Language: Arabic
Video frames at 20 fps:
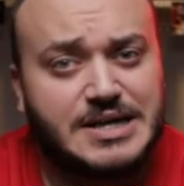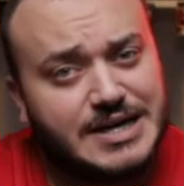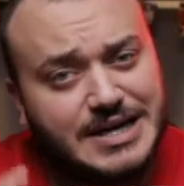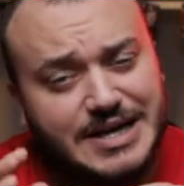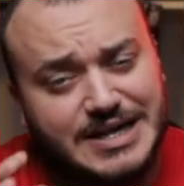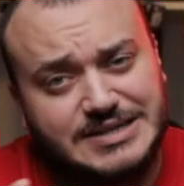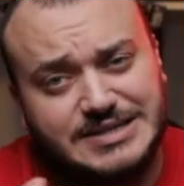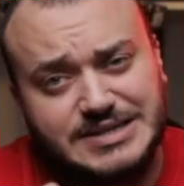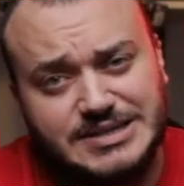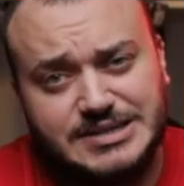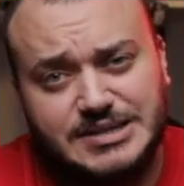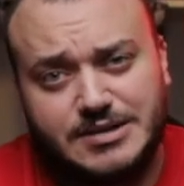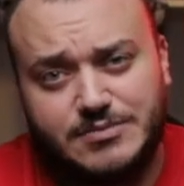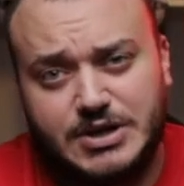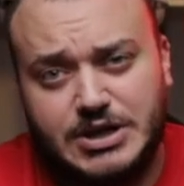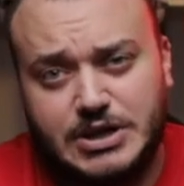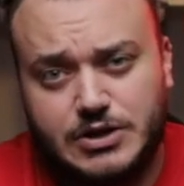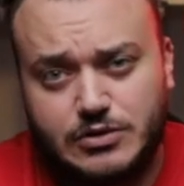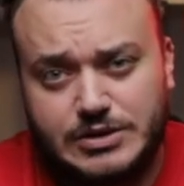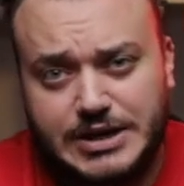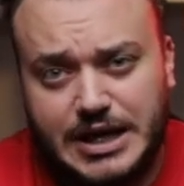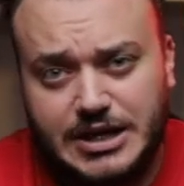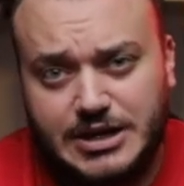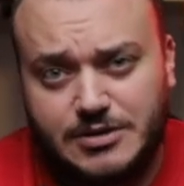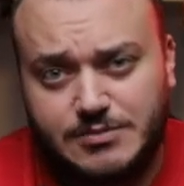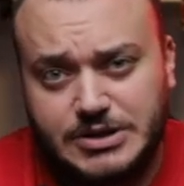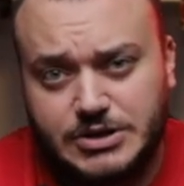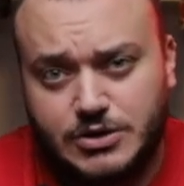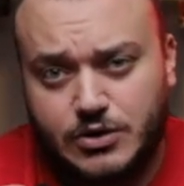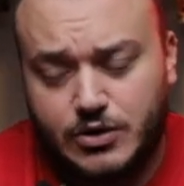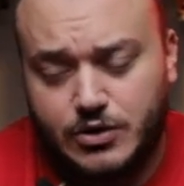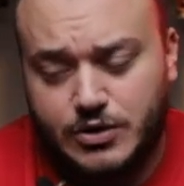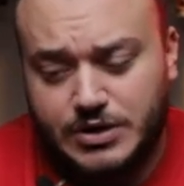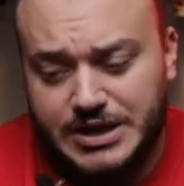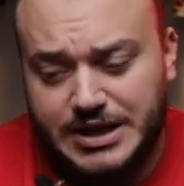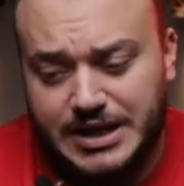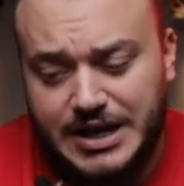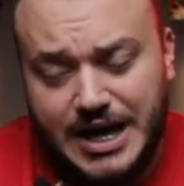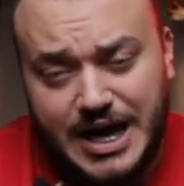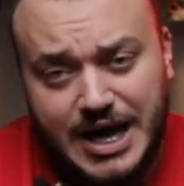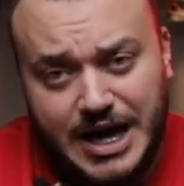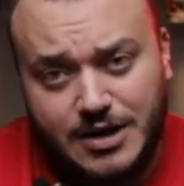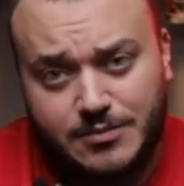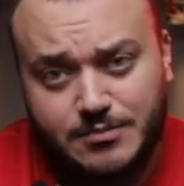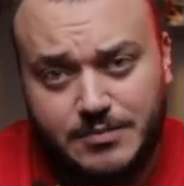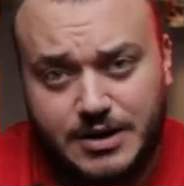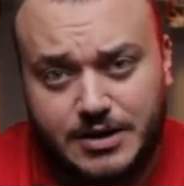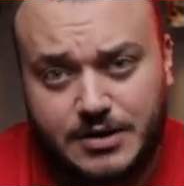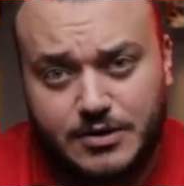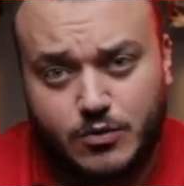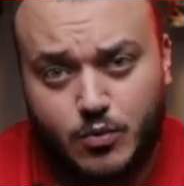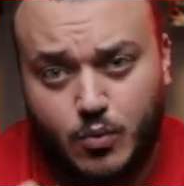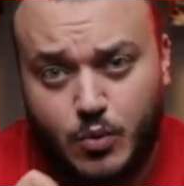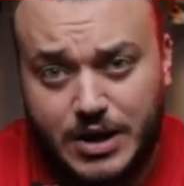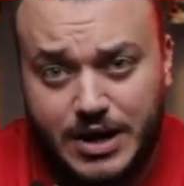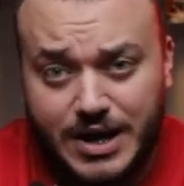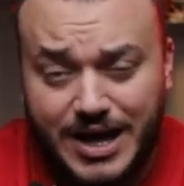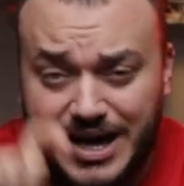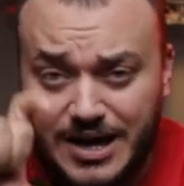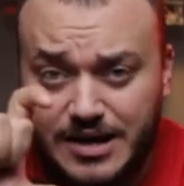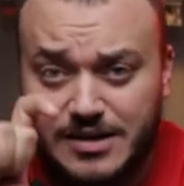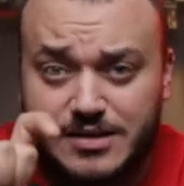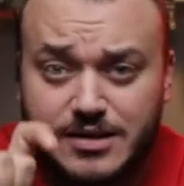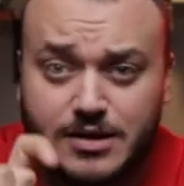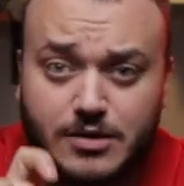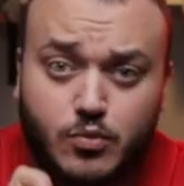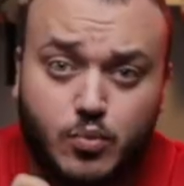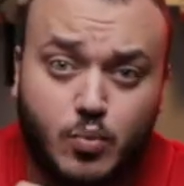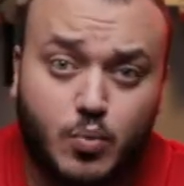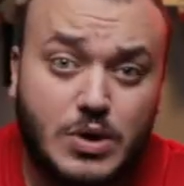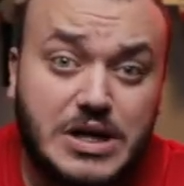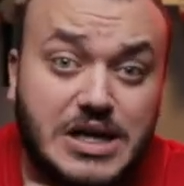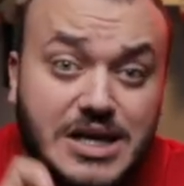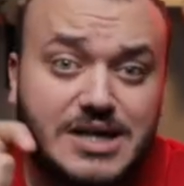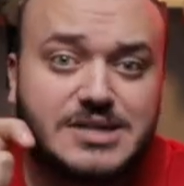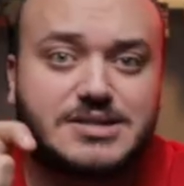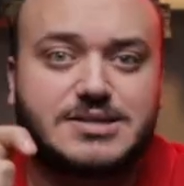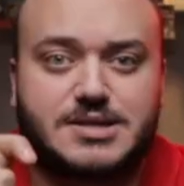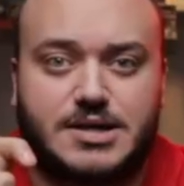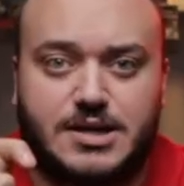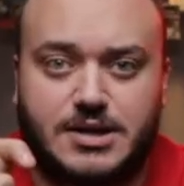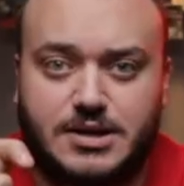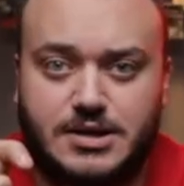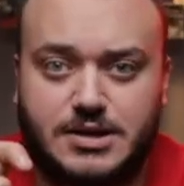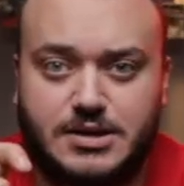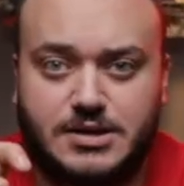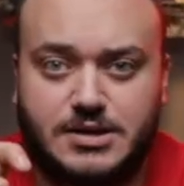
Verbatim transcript: راح تنتبه انه طالع منه لون الاحمر والاخضر والازرق